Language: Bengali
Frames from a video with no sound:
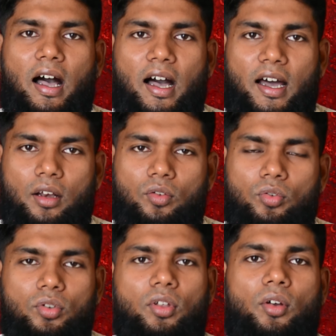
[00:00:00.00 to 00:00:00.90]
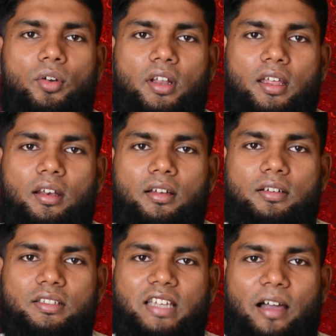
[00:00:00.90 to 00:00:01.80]
আর কোনো ধরনের
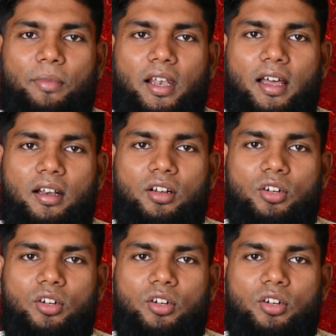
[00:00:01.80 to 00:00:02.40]
ঝামেলার